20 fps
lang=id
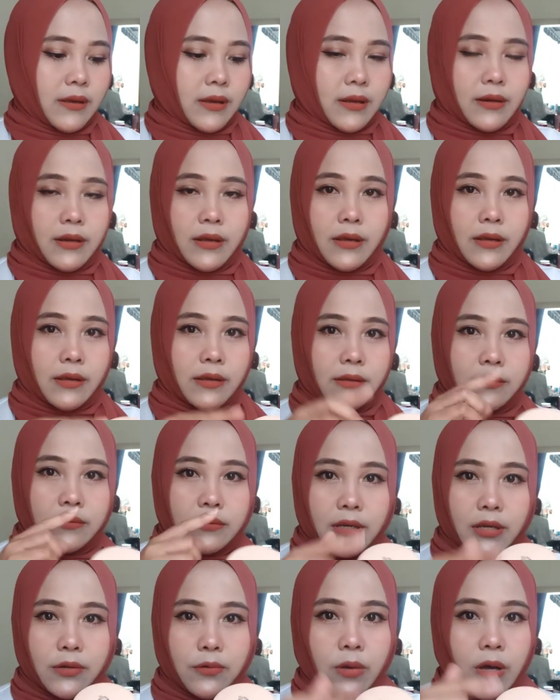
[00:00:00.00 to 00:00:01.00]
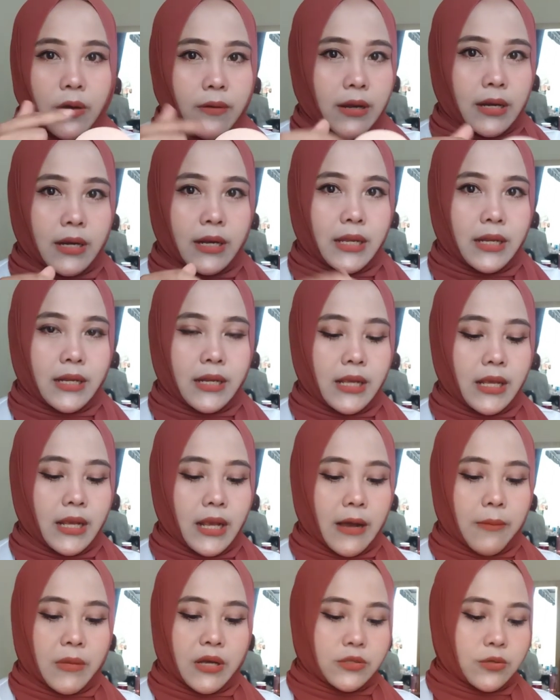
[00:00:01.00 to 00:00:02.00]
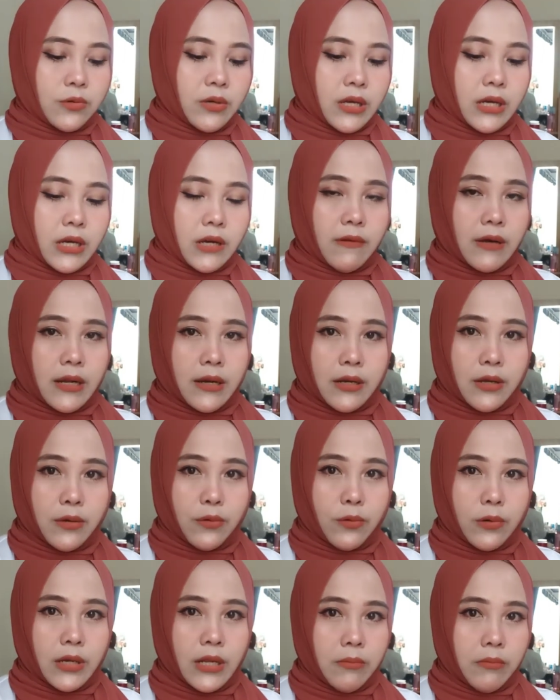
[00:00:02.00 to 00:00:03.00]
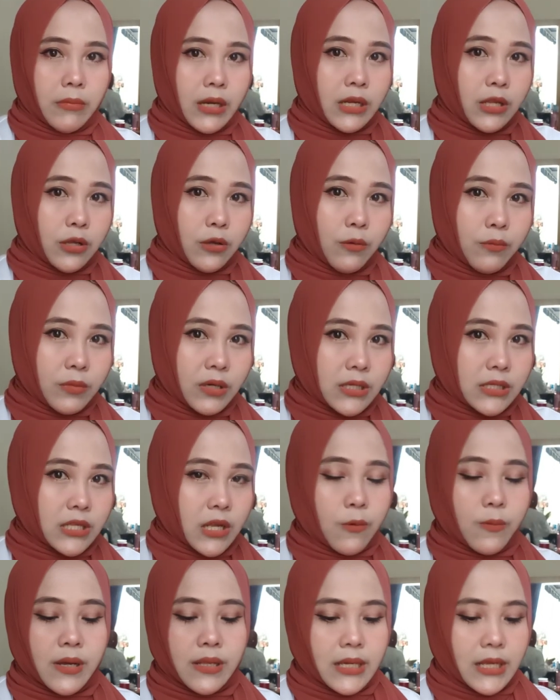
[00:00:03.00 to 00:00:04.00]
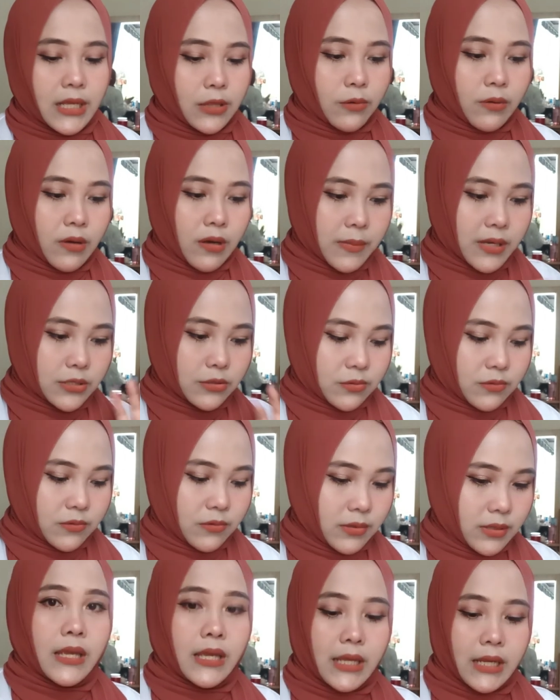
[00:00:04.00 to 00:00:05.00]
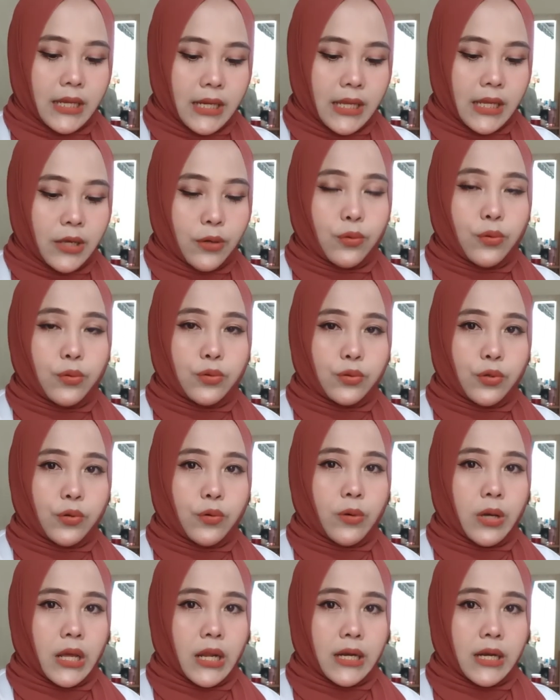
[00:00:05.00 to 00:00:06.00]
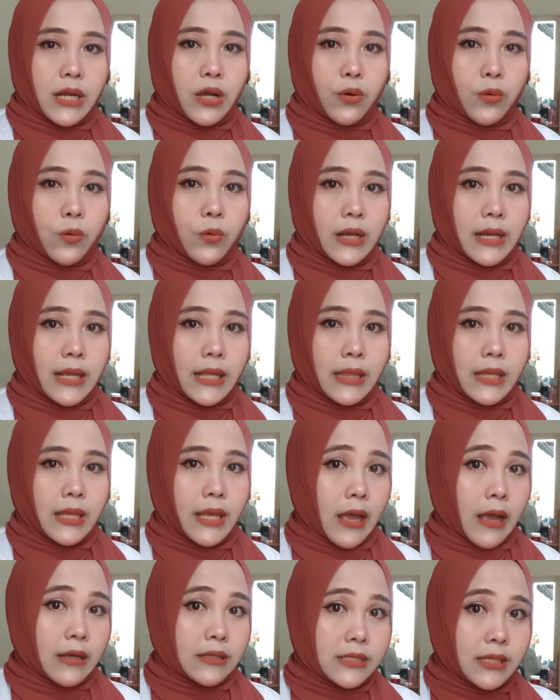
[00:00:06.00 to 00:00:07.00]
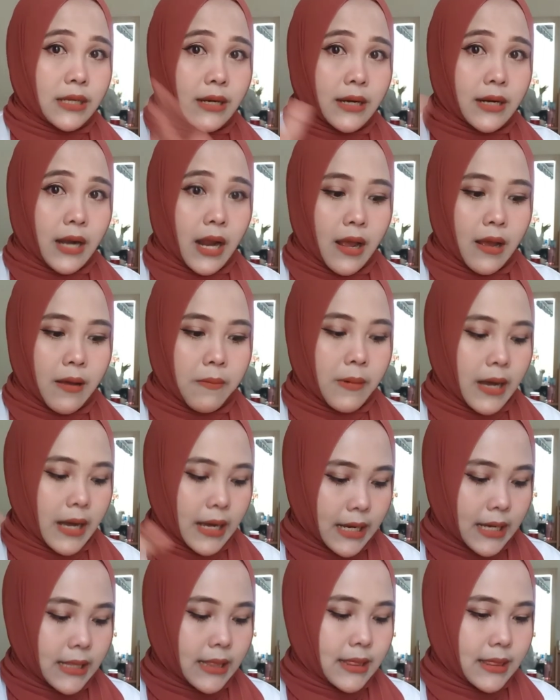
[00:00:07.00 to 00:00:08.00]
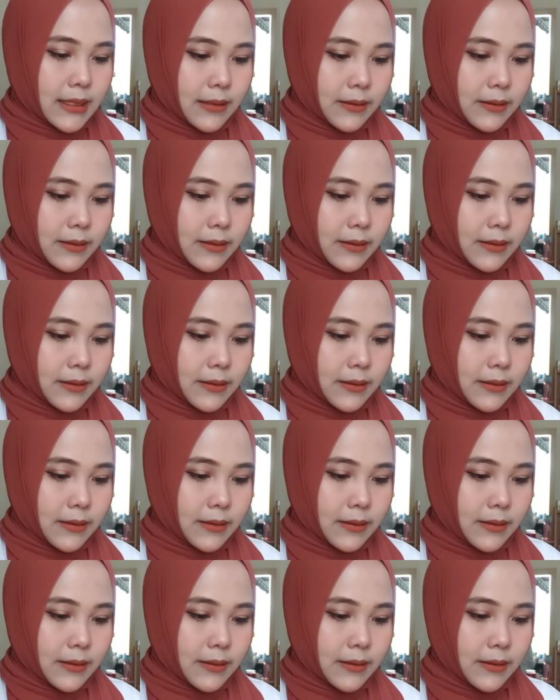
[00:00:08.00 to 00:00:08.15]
karena kedua warna ini nggak masuk ke warna kulit medium ke sawo matang itu nggak masuk ini untuk warna kulit yang cerah banget